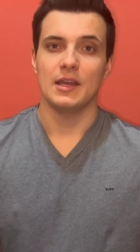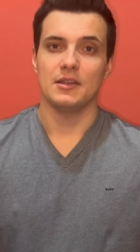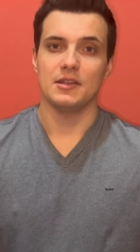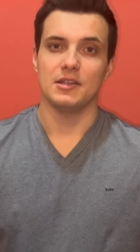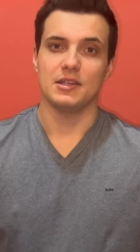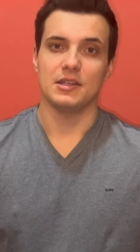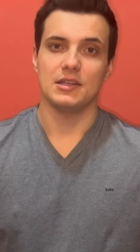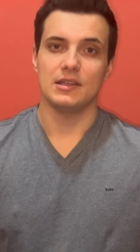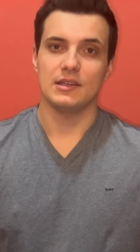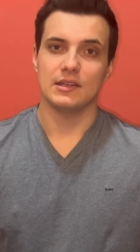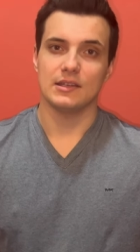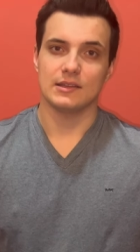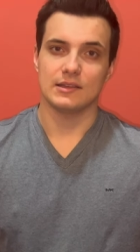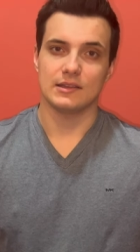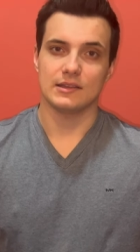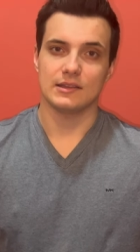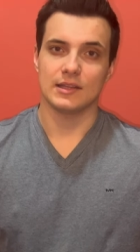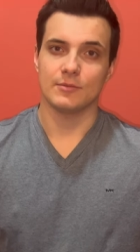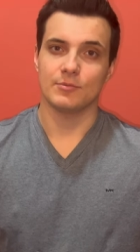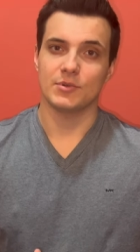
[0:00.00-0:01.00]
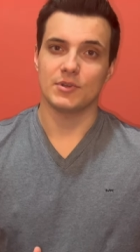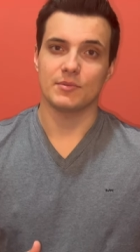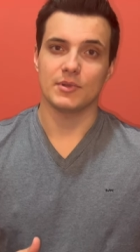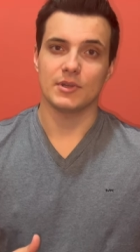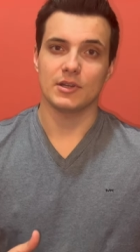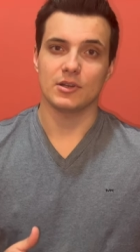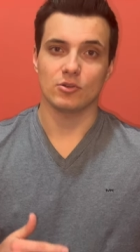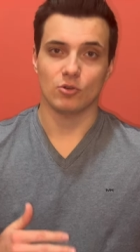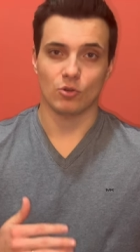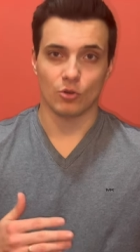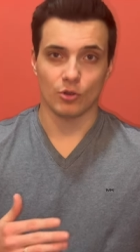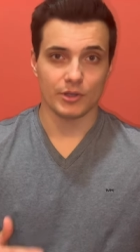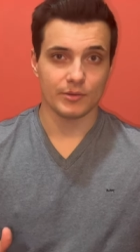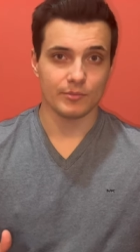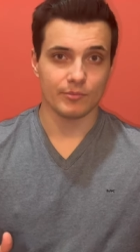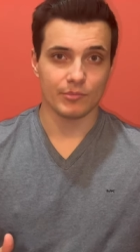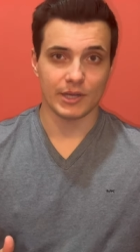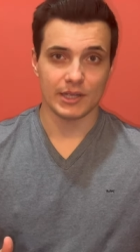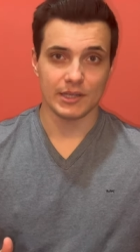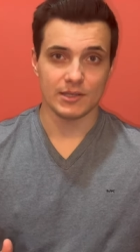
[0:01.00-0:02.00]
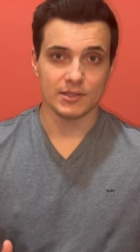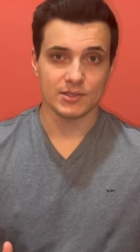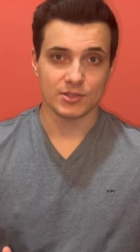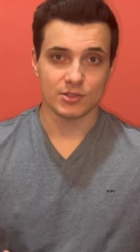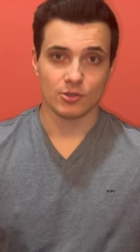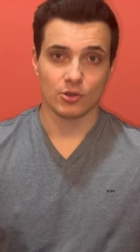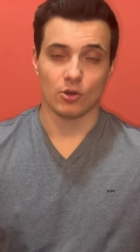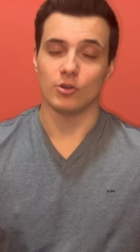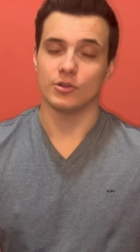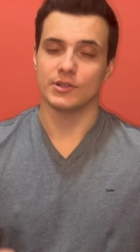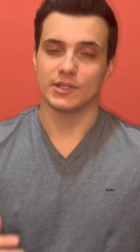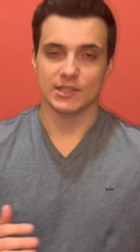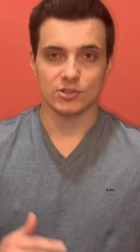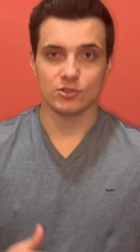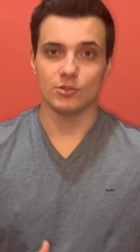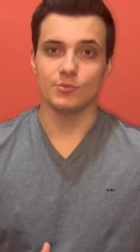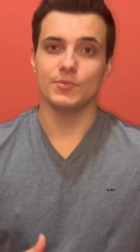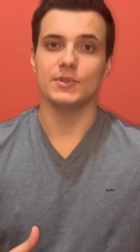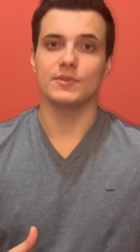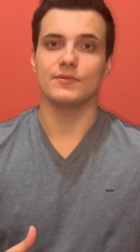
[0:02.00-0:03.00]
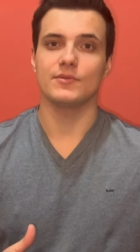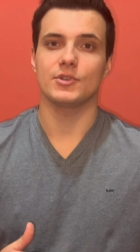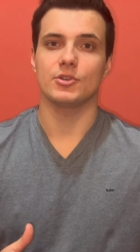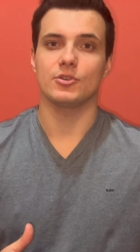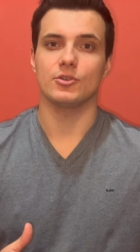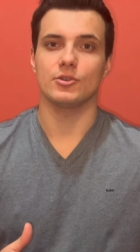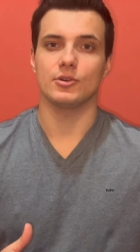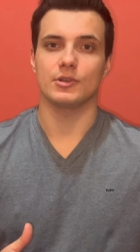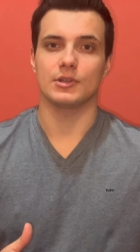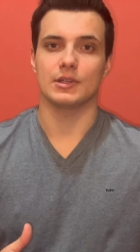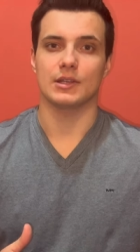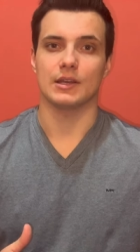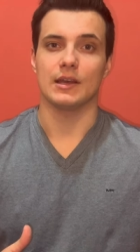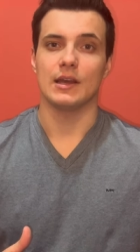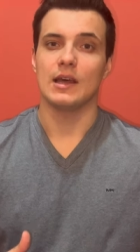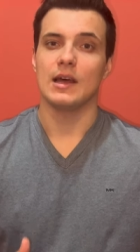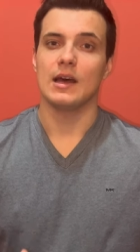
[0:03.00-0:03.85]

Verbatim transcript: И, например, Coinbase, он доступен в Нью-Йорке,